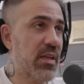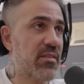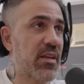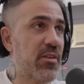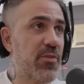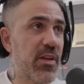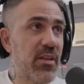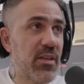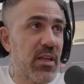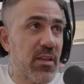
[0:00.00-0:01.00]
Letztendlich
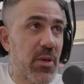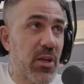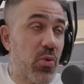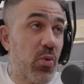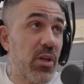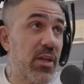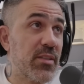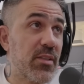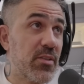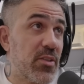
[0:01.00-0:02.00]
verdienen die halt eine Menge Kohle,
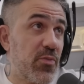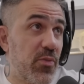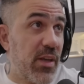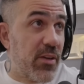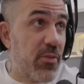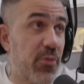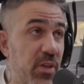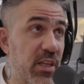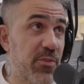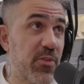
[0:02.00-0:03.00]
Alter. Und ich wäre auch für
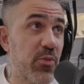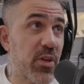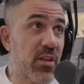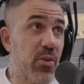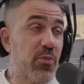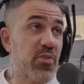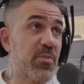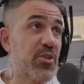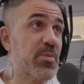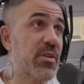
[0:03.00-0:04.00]
die Hälfte, würde ich da auch
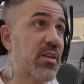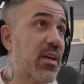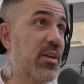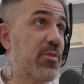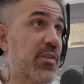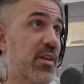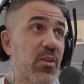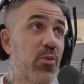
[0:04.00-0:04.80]
Fußball spielen, gar keine Frage.